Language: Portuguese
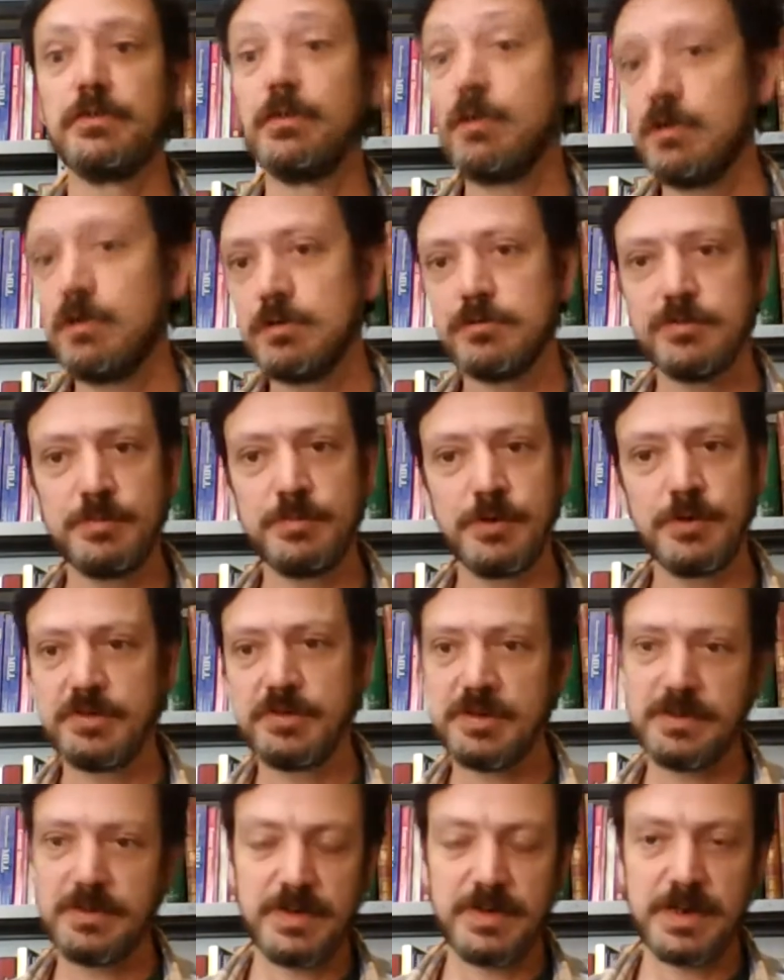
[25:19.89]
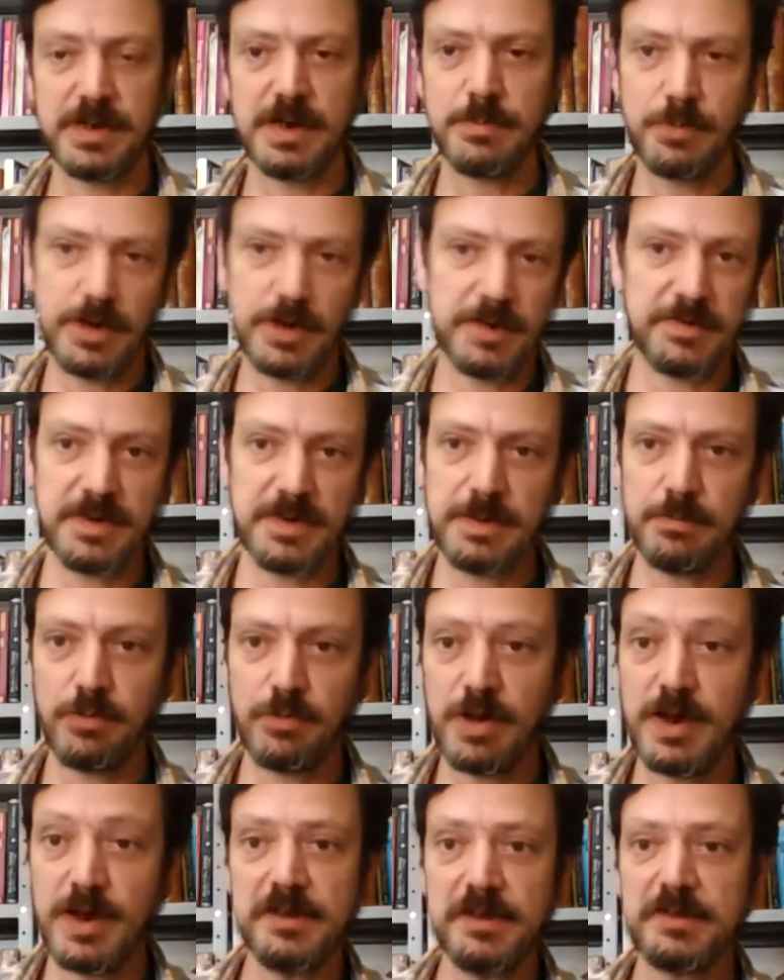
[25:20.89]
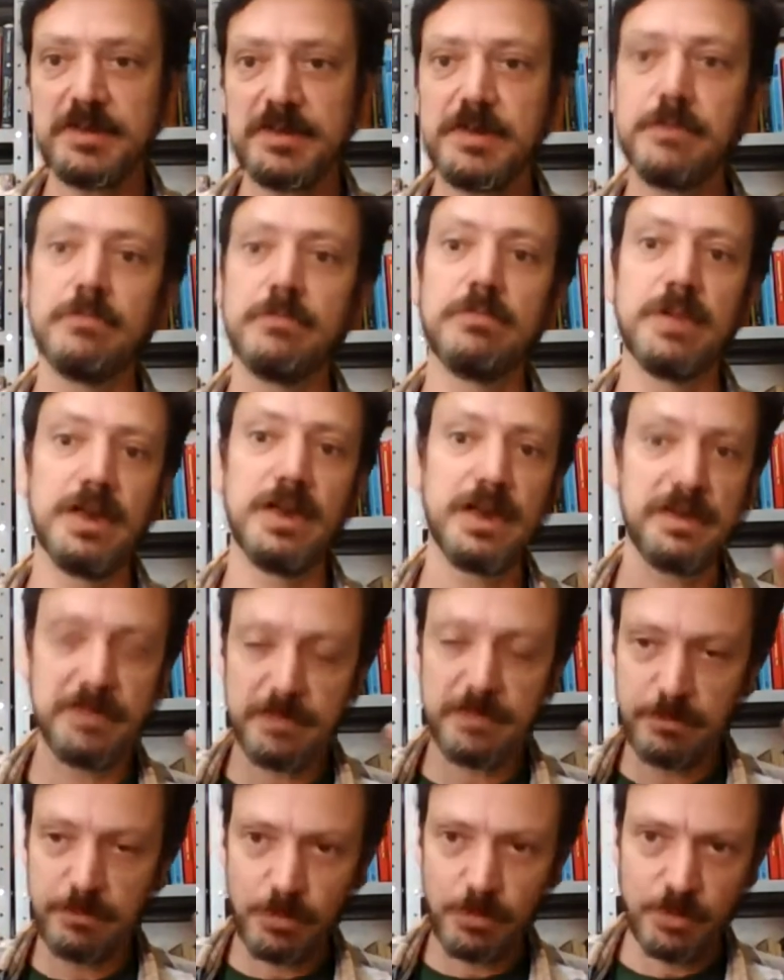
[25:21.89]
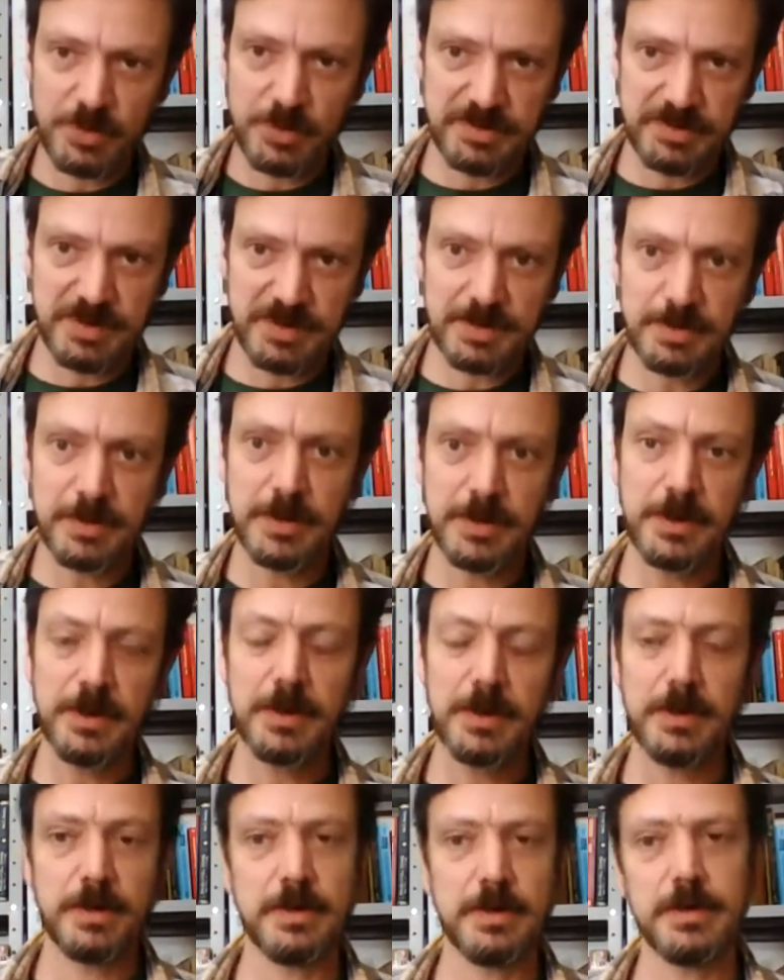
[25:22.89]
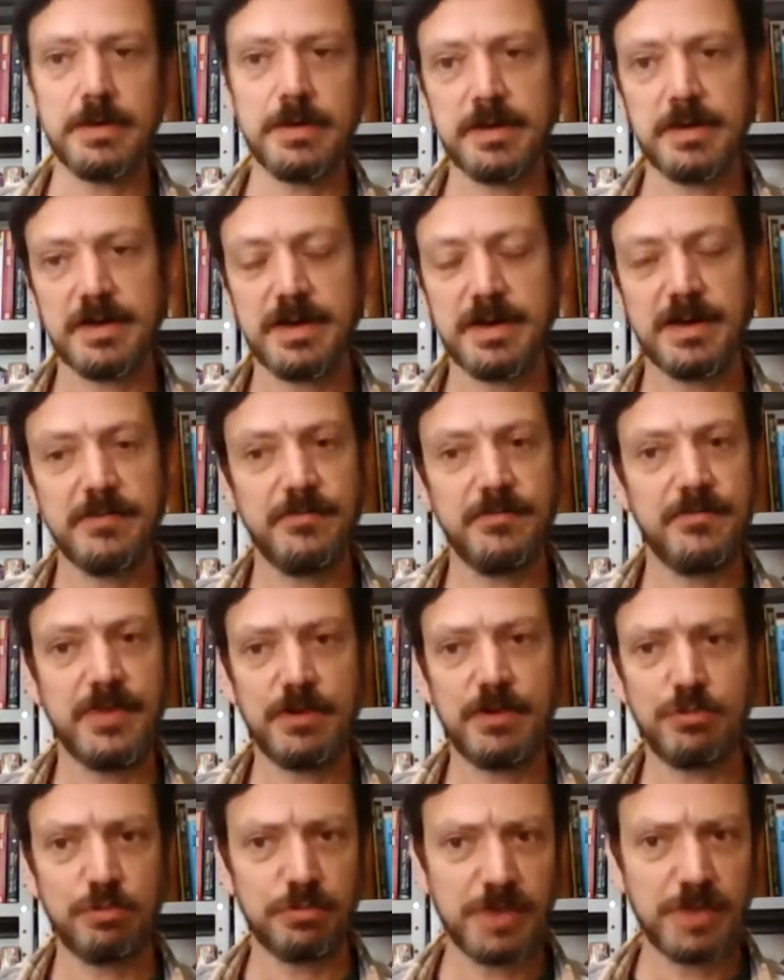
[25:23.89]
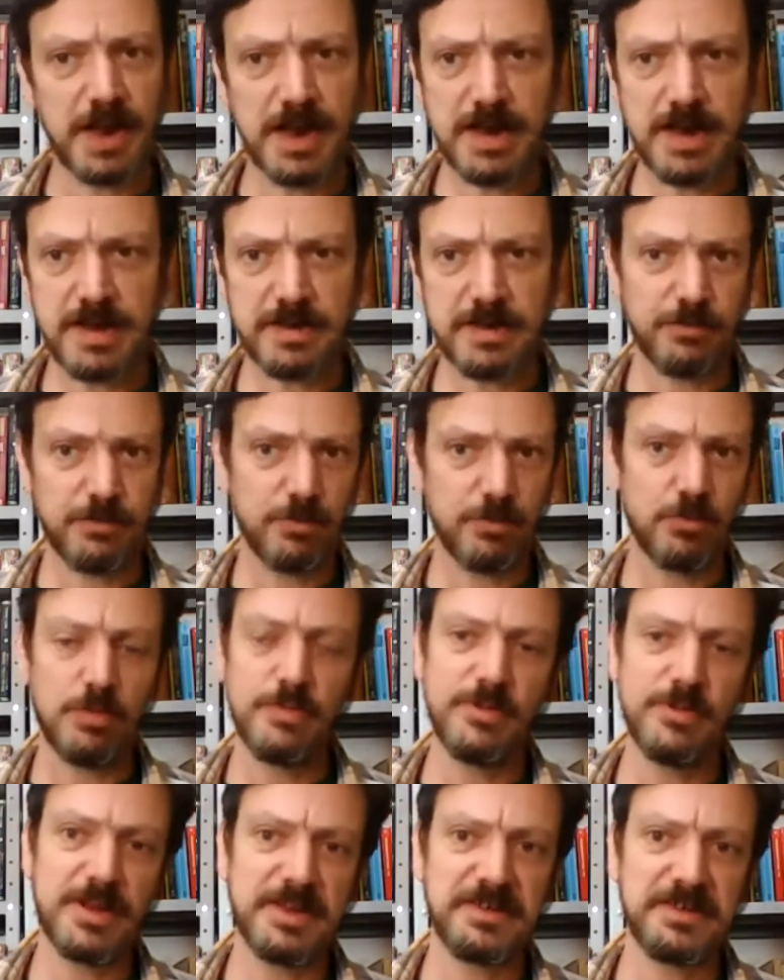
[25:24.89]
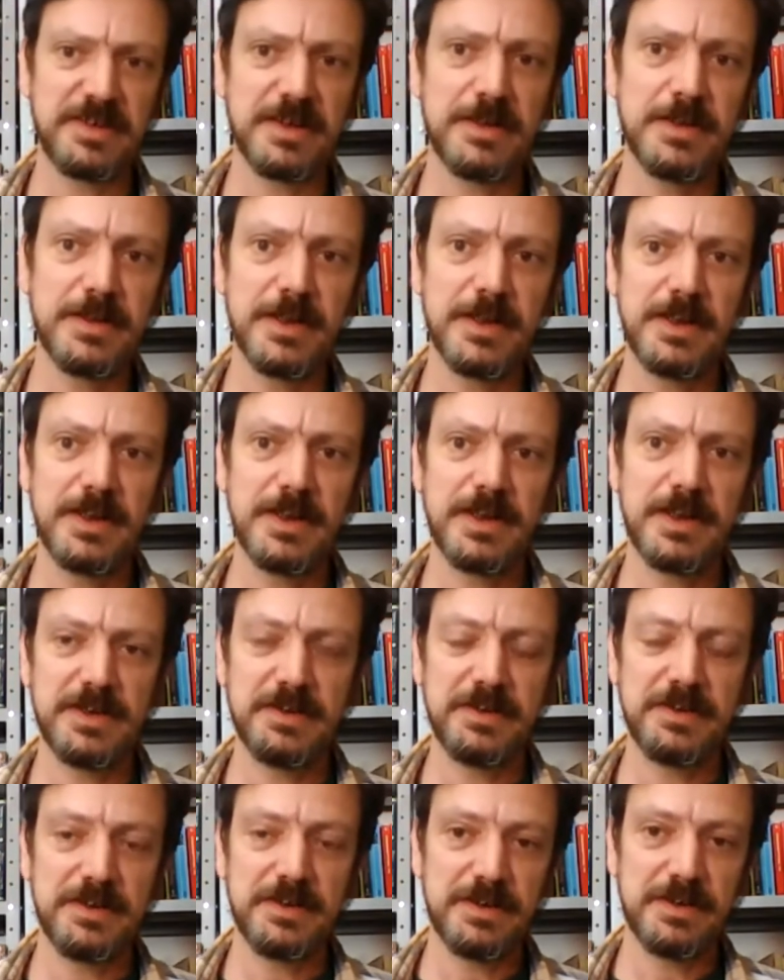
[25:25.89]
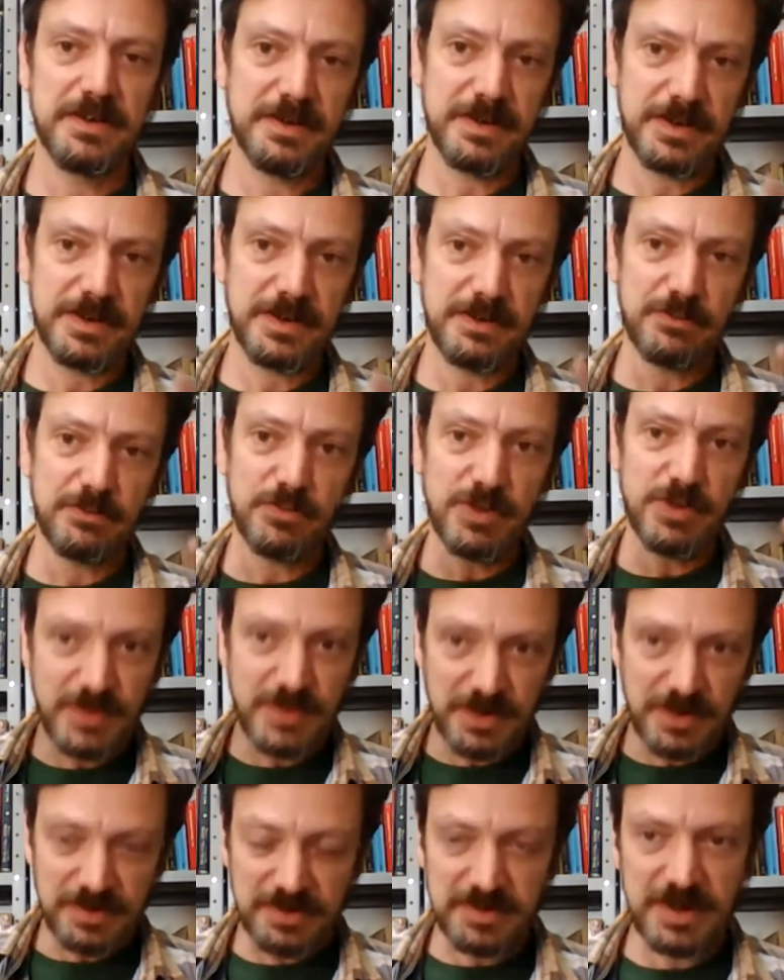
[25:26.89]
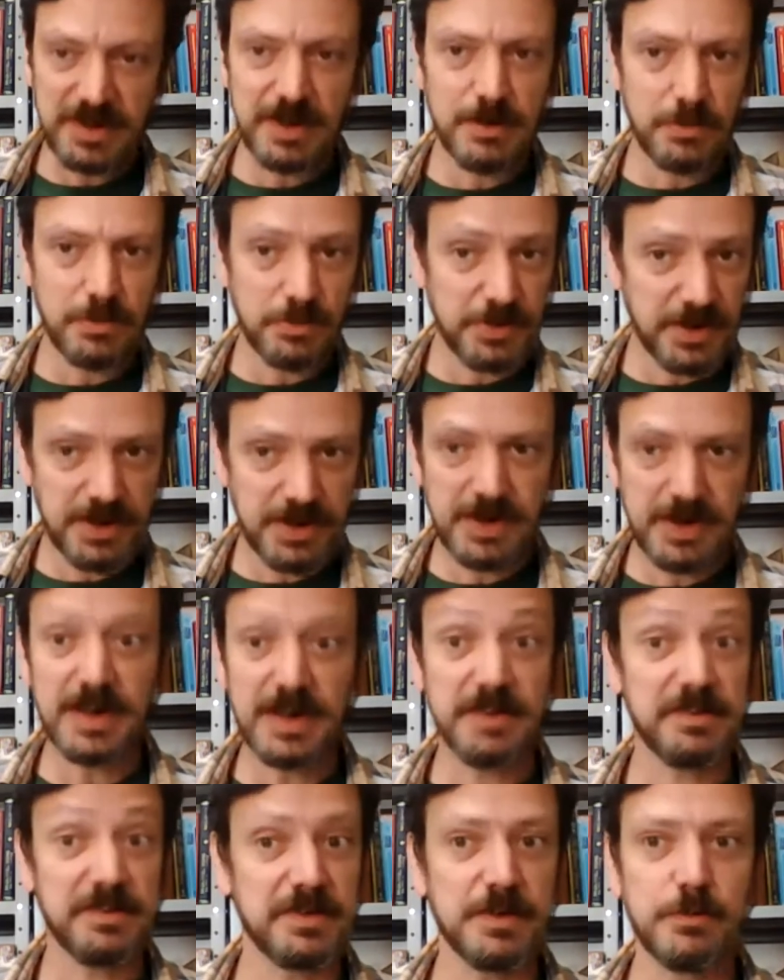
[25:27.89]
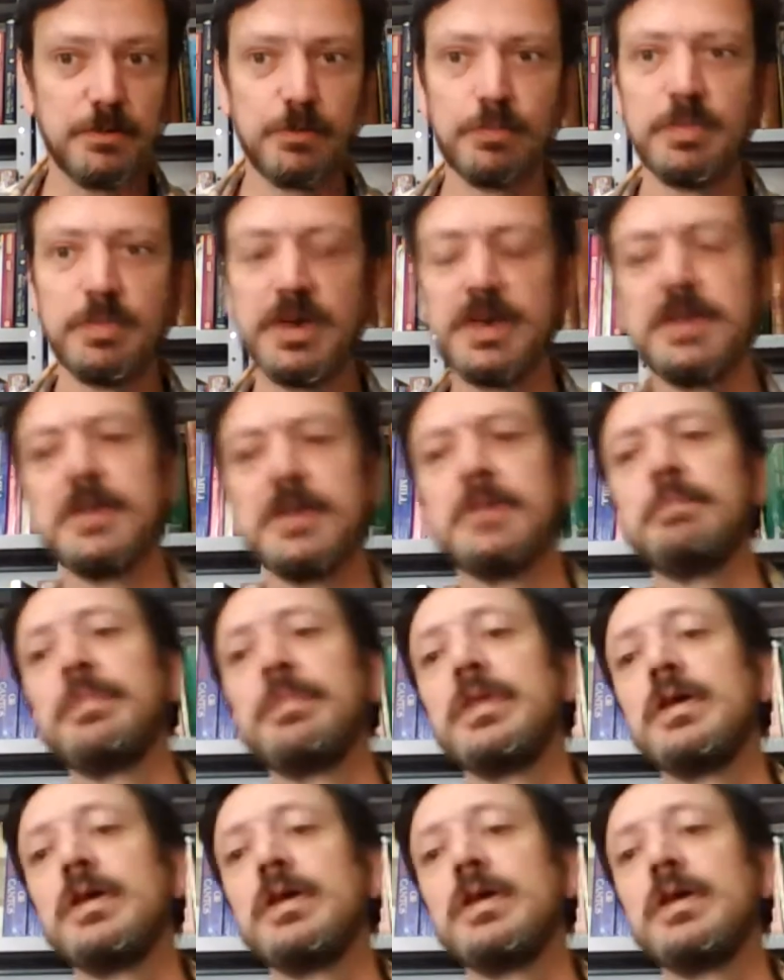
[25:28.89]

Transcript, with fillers: Logos pode significar, por exemplo, a razão, a razão como essa uh, faculdade ou como essa esse esse universal, né? A razão humana.